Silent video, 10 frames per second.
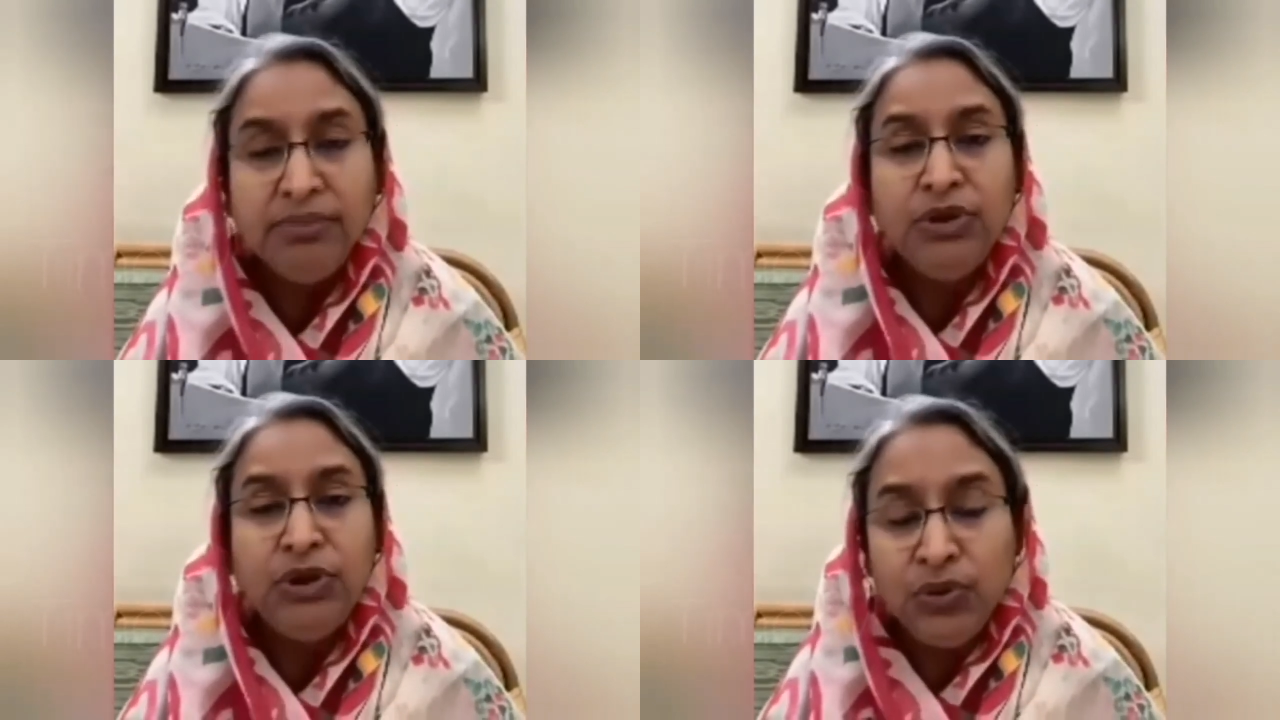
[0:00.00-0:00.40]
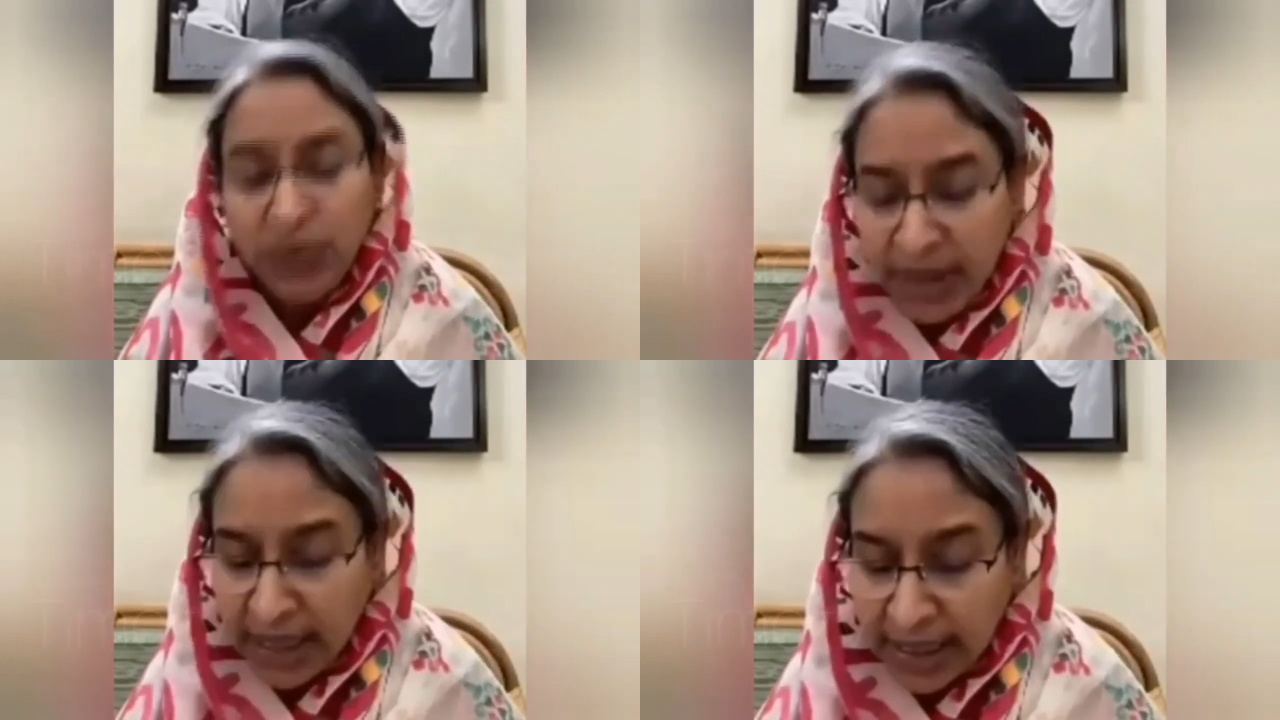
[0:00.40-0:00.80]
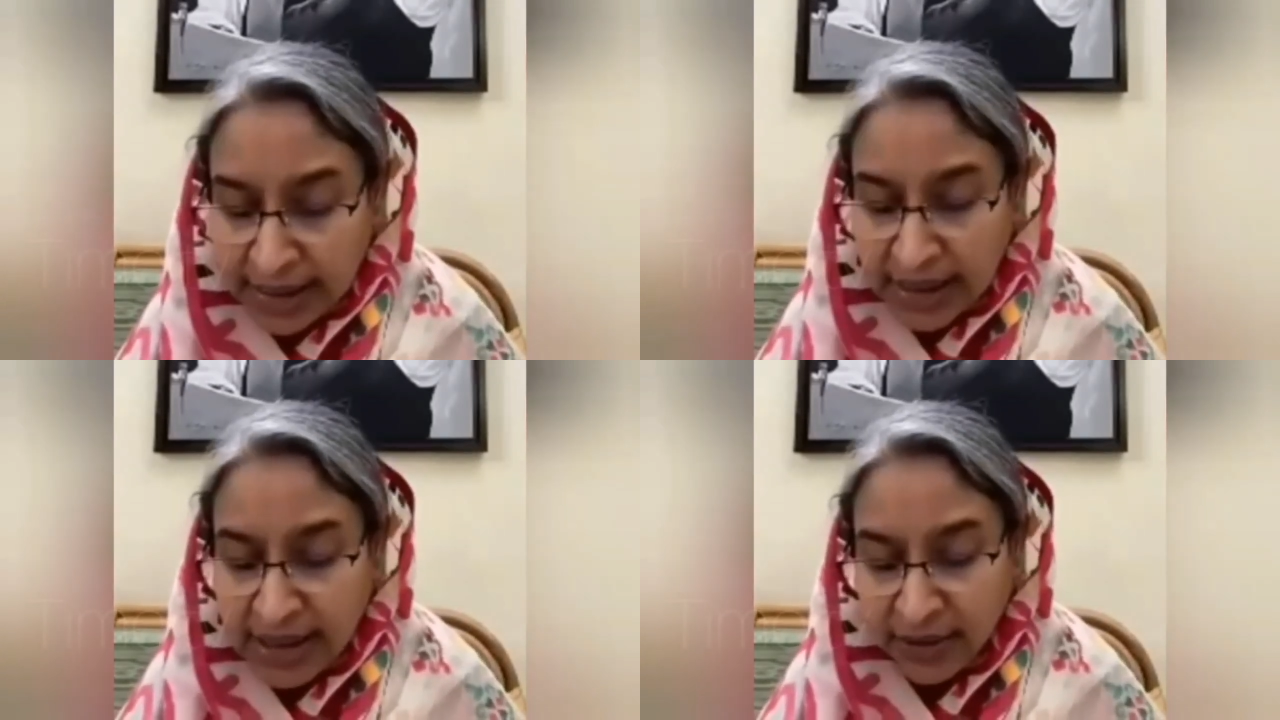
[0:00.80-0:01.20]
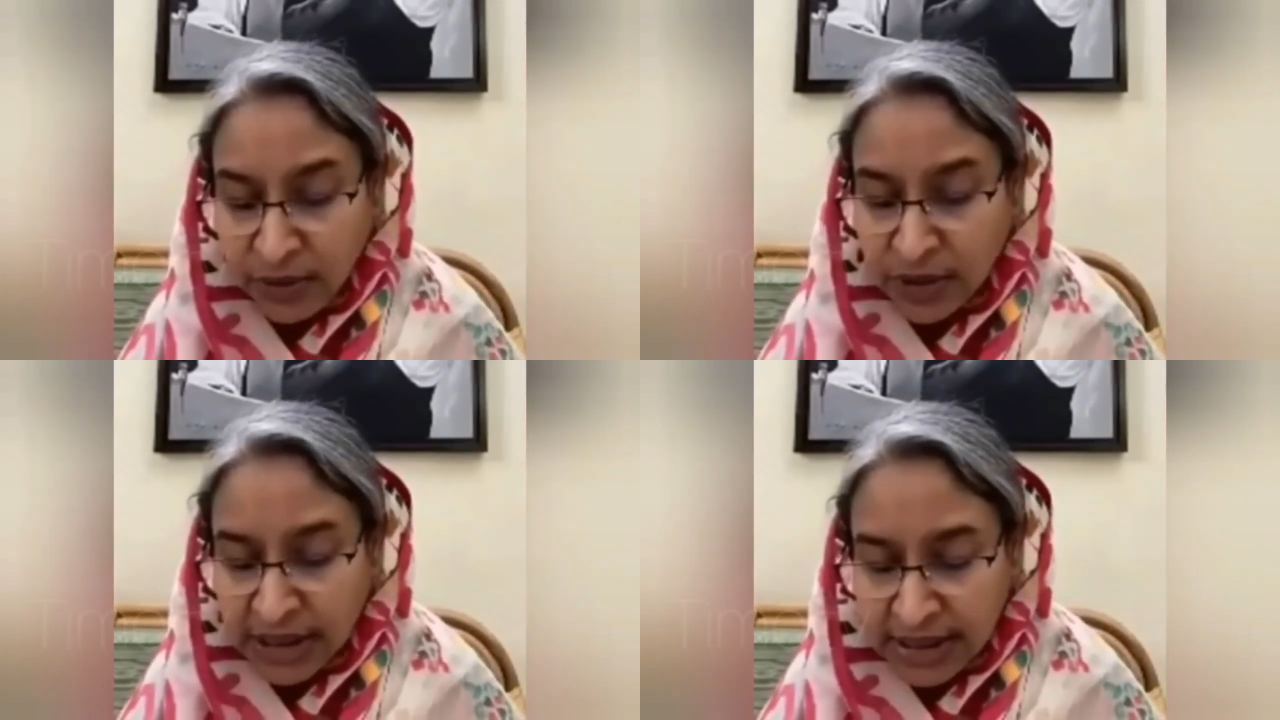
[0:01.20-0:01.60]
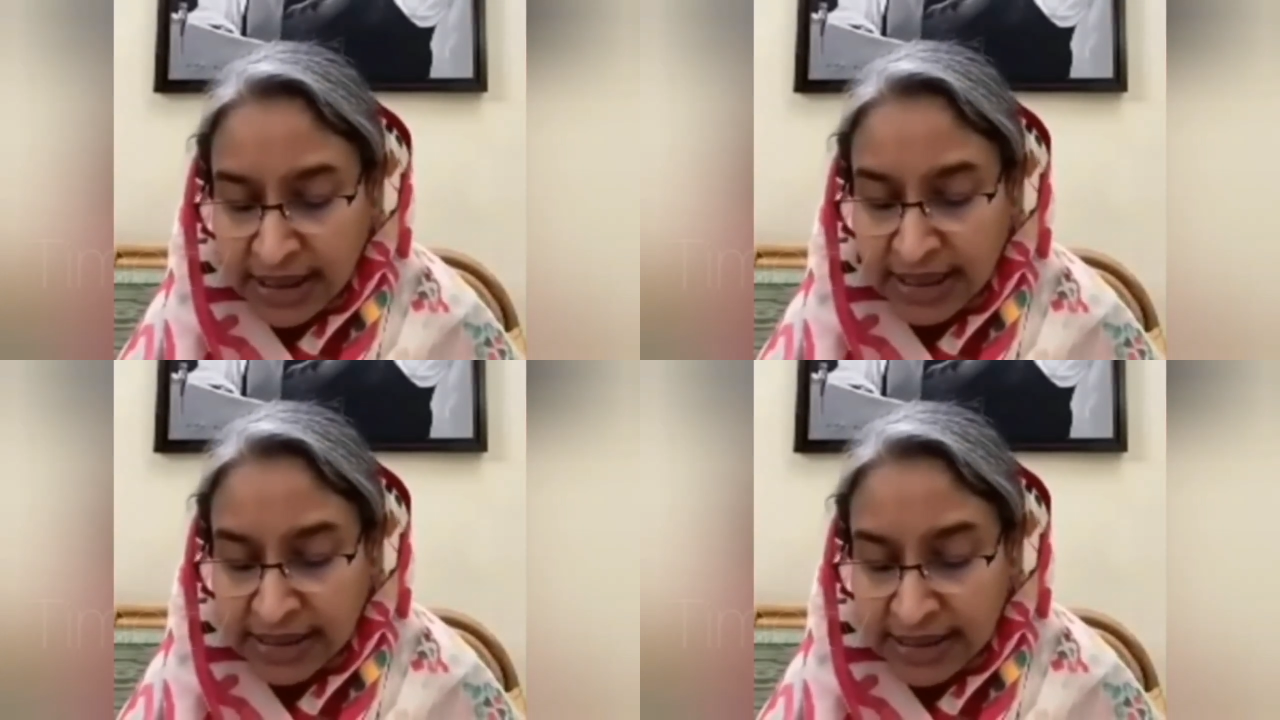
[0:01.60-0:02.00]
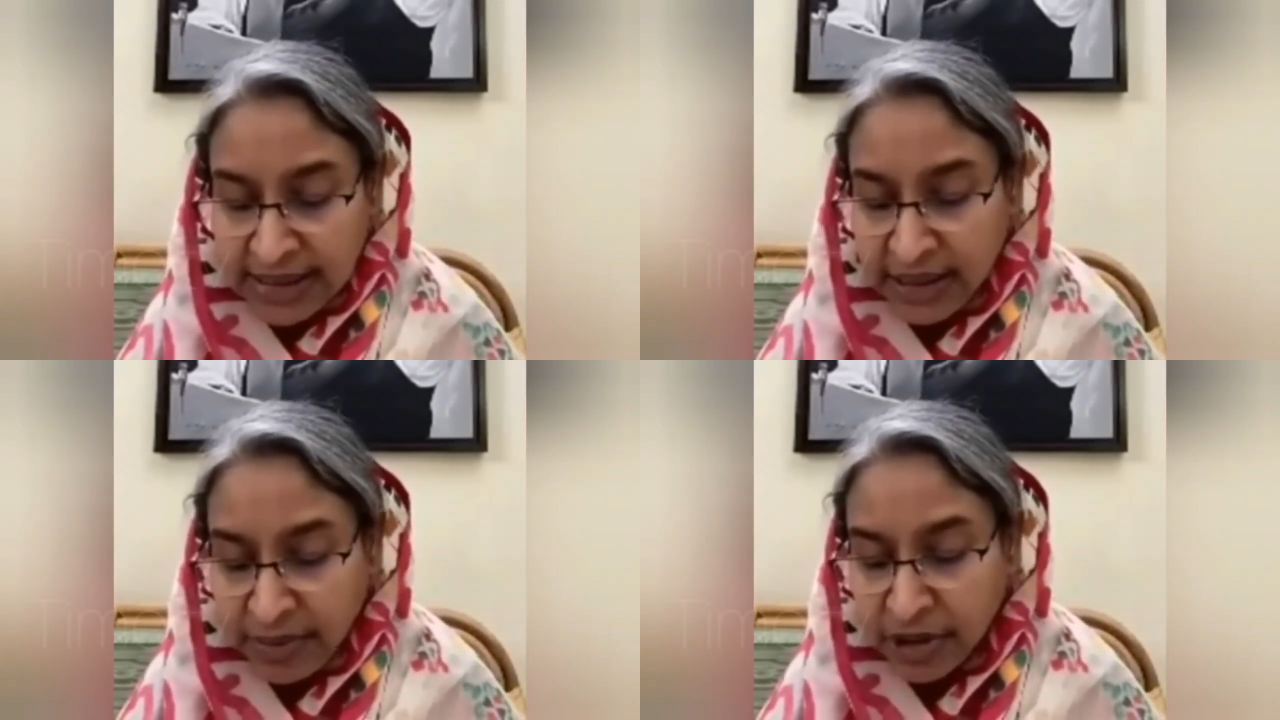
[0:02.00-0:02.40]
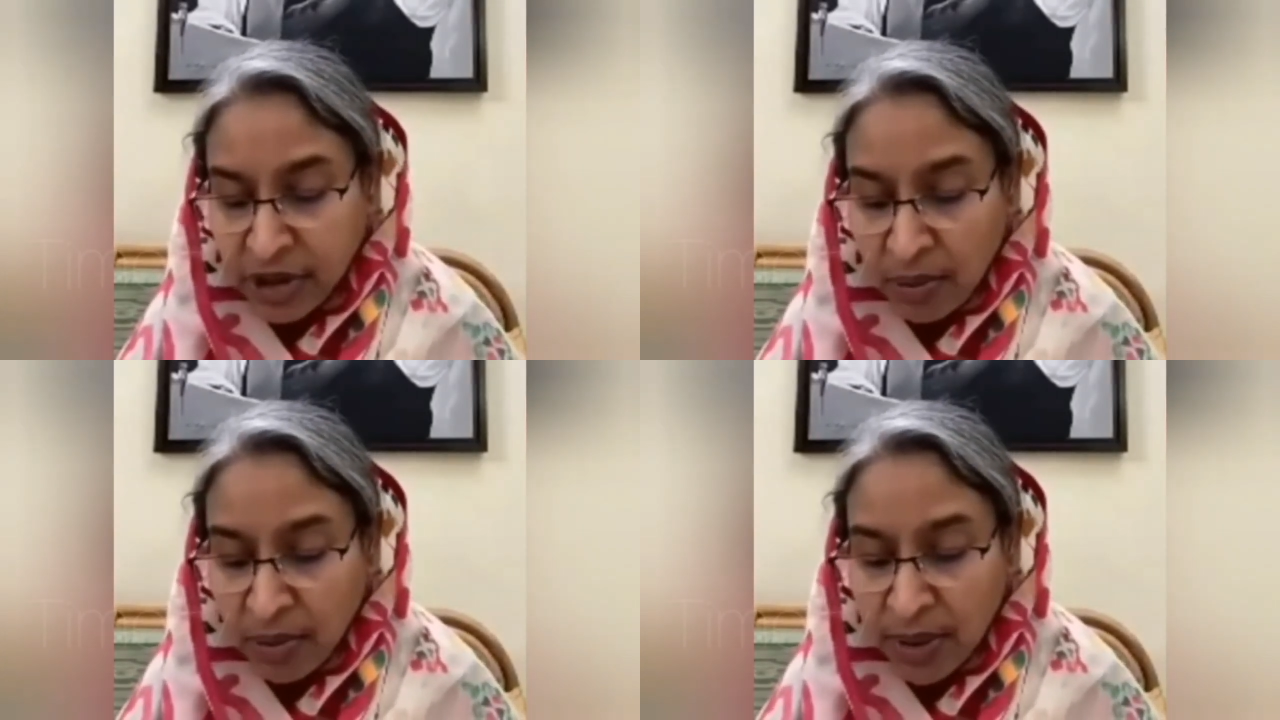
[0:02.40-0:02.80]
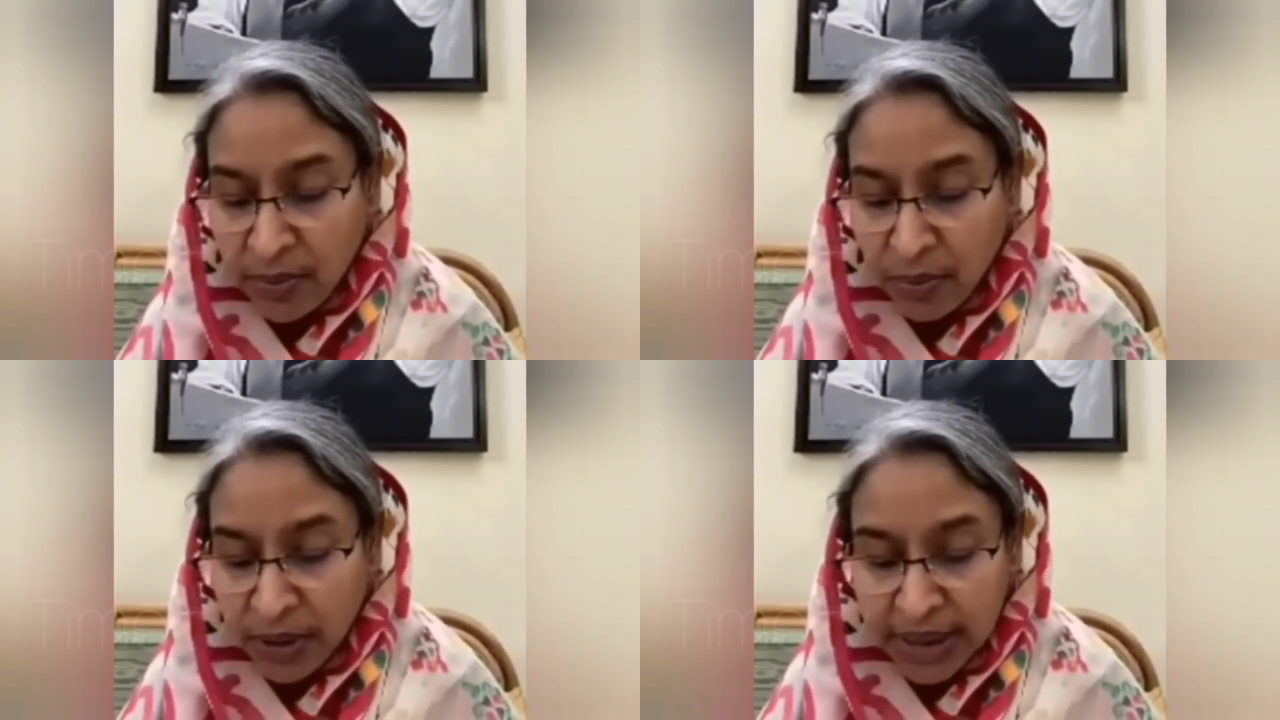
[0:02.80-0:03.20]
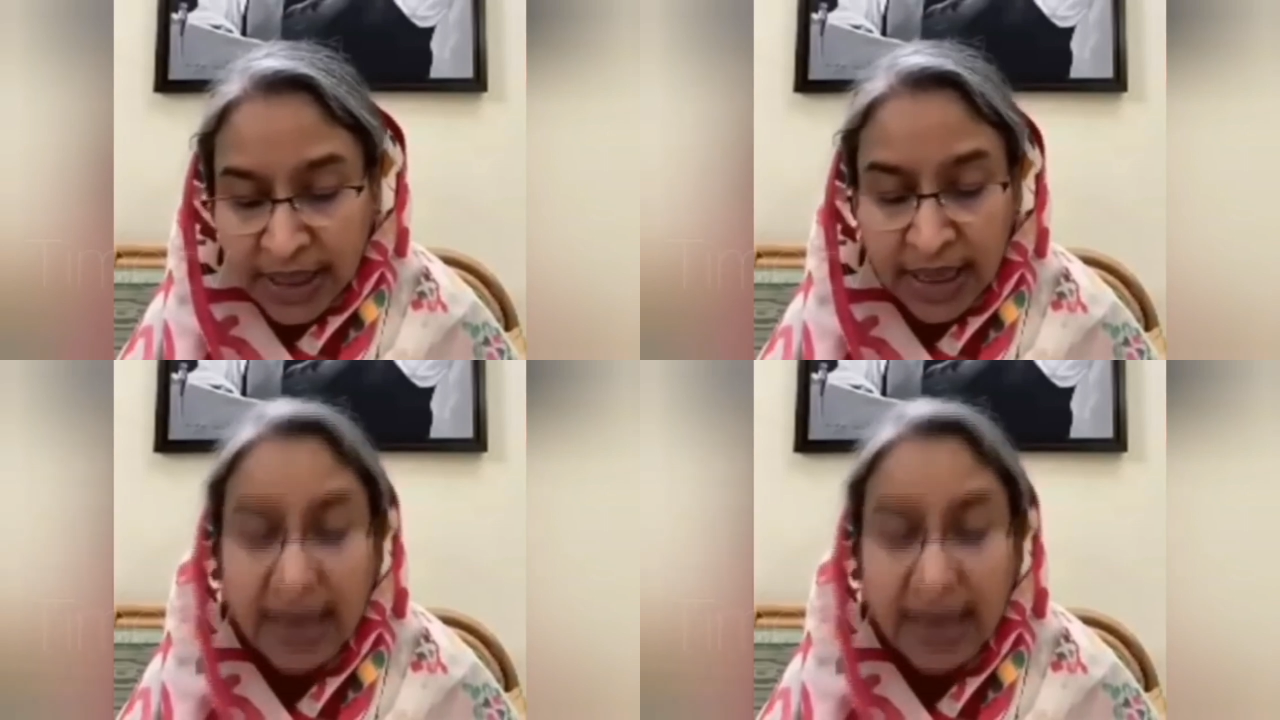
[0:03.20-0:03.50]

জুন নাগাদ আশা করছি যে এসএসসি বা সমমান পরীক্ষা